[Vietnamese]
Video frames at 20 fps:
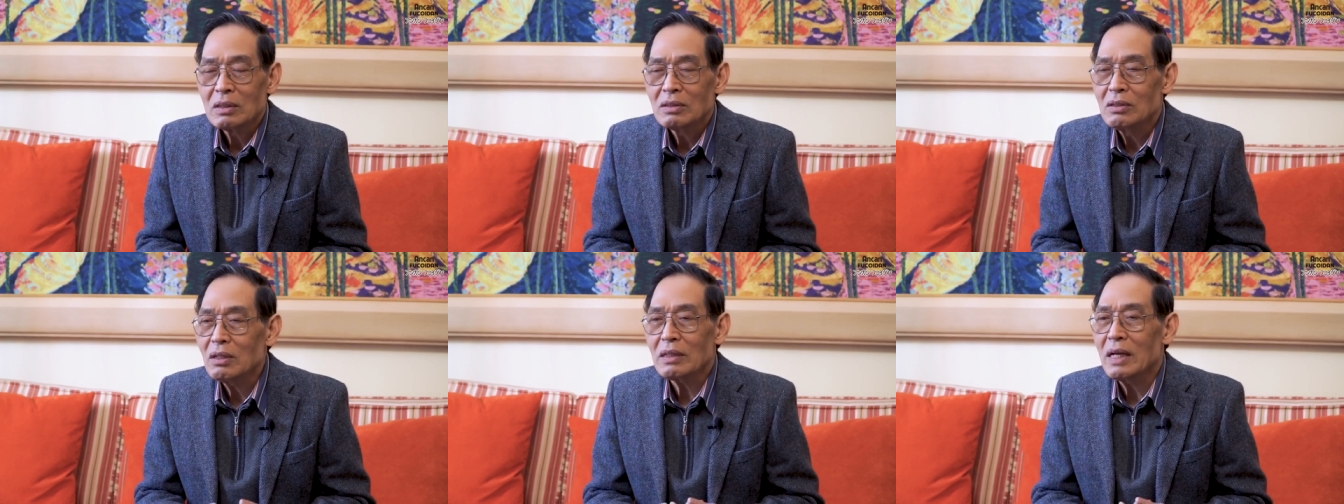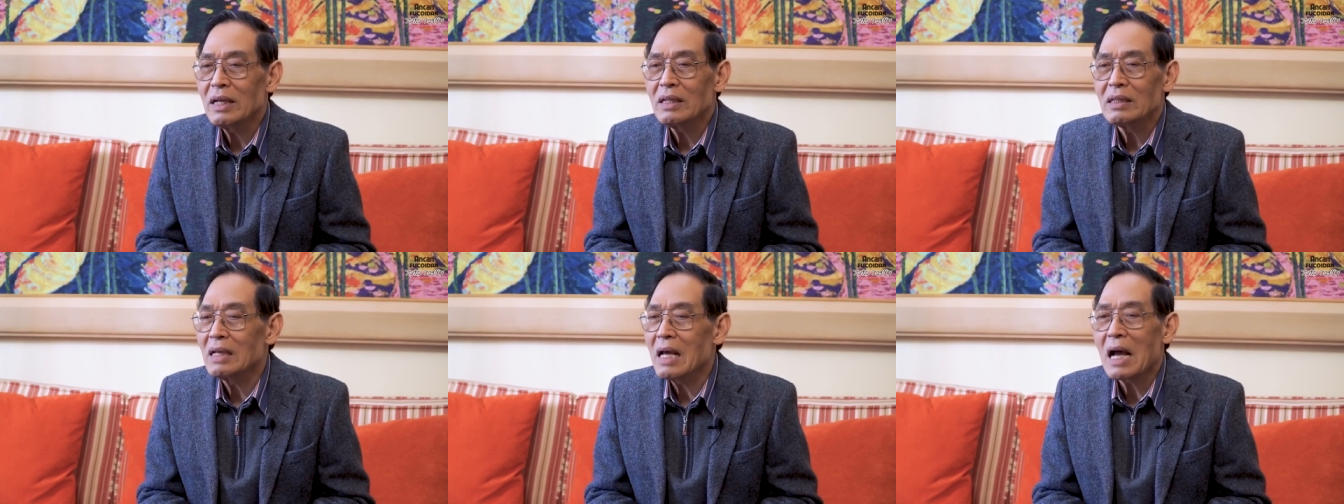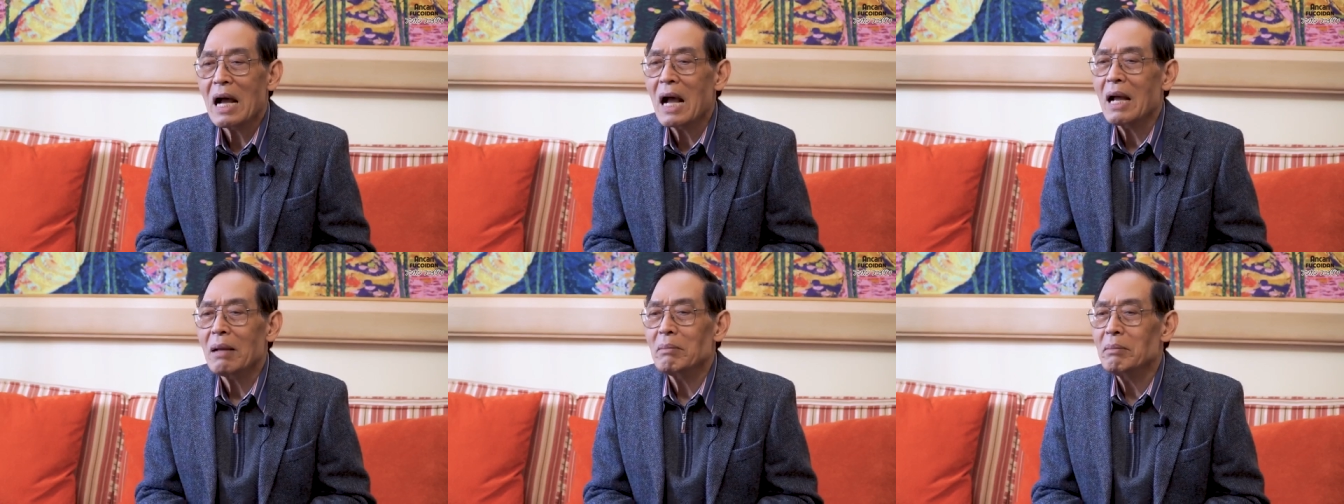trước đây thì
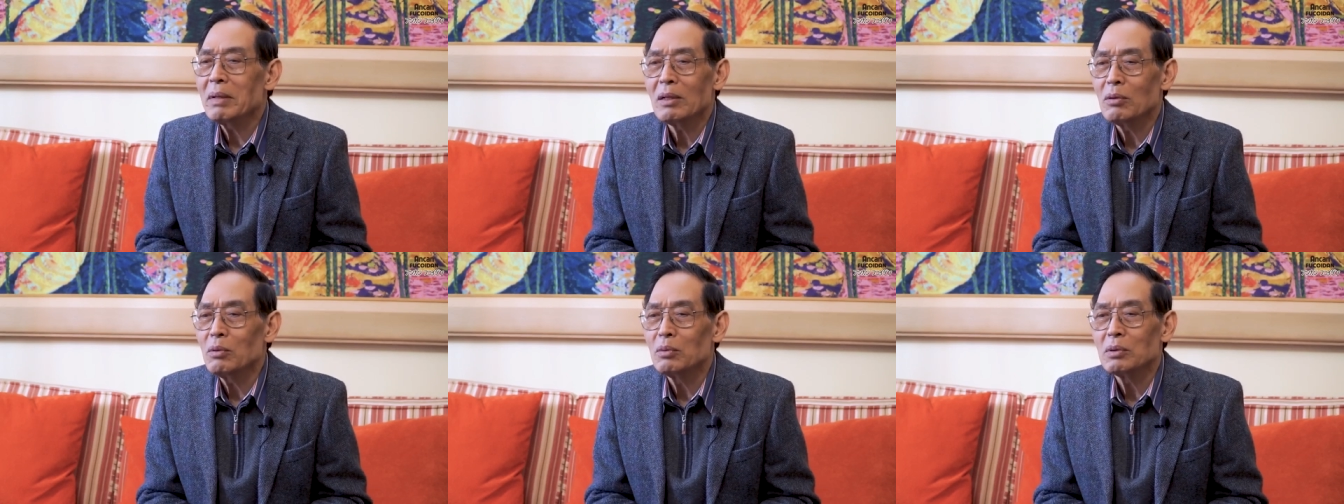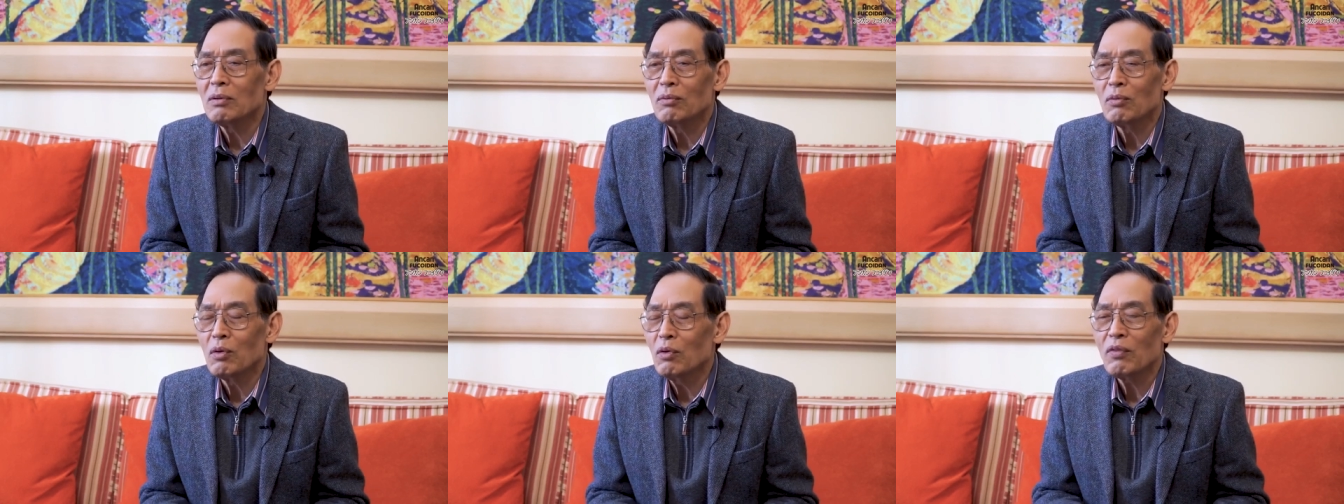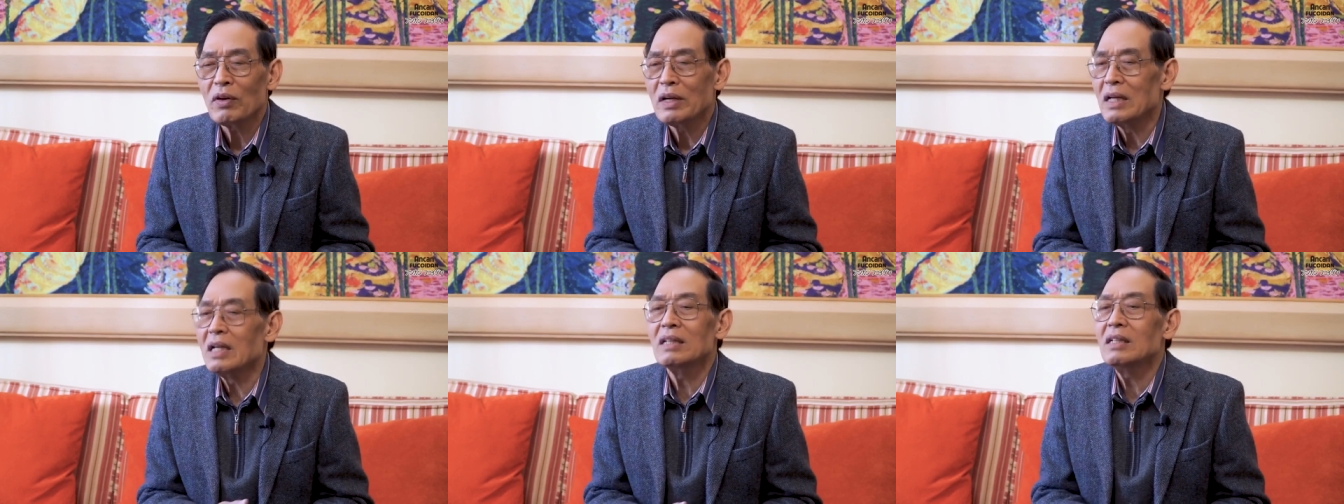ai bị ung thư
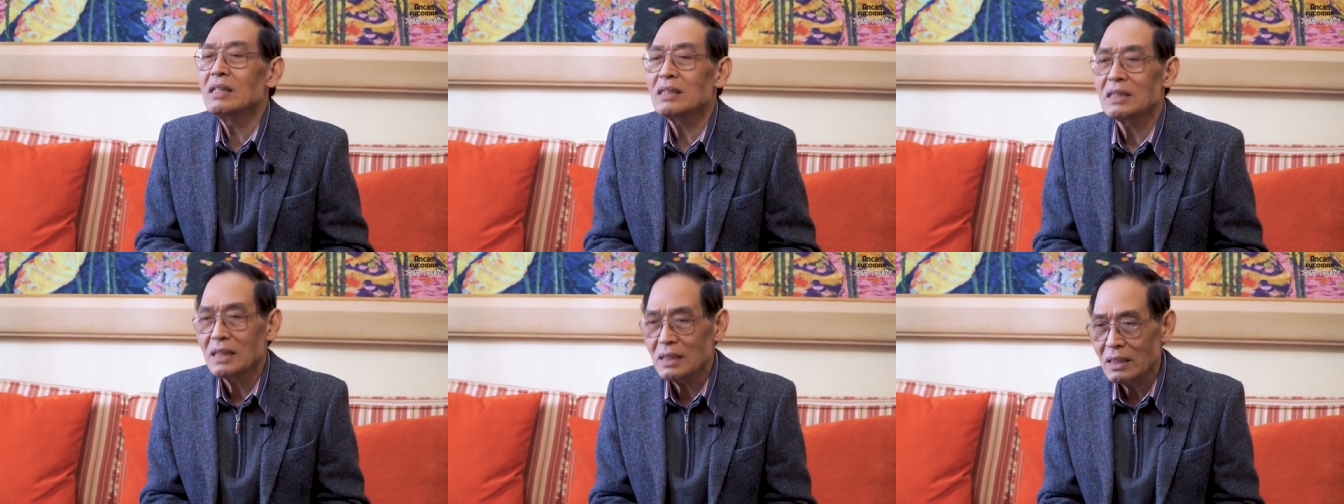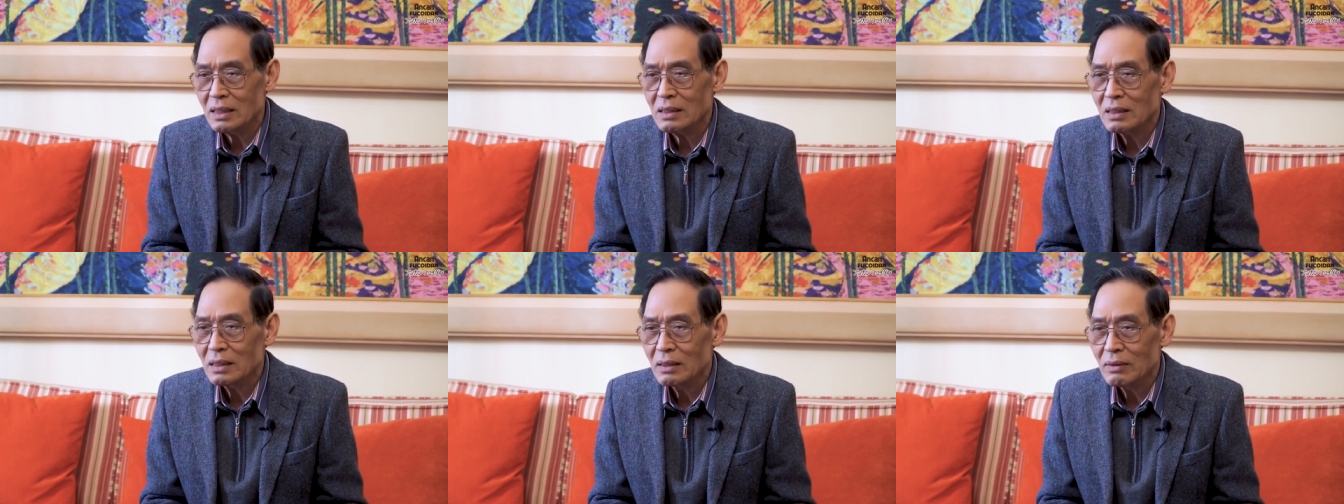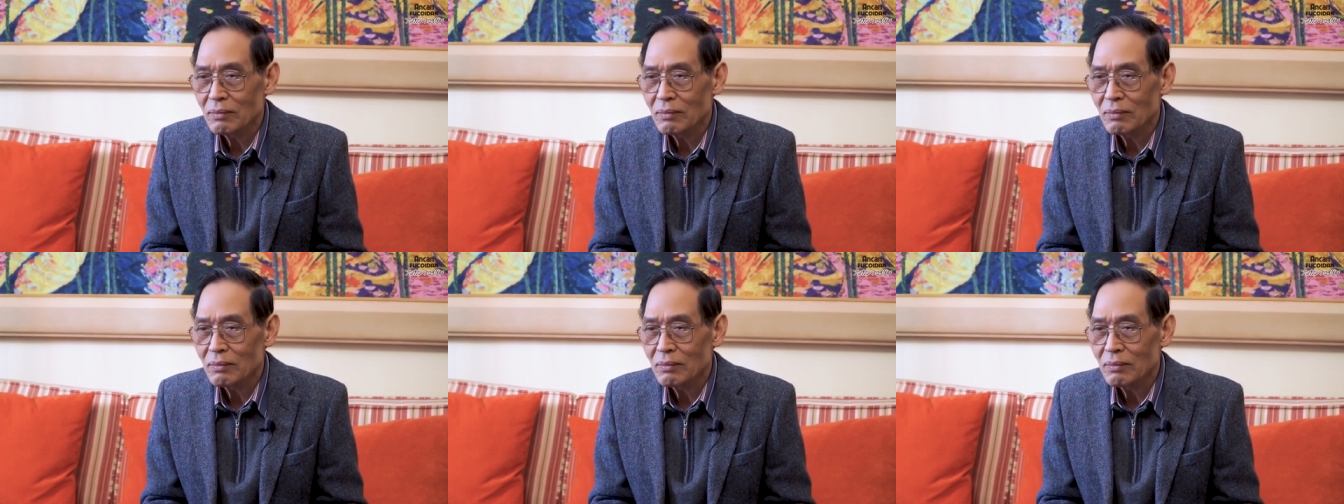vú phần lớn là chết hết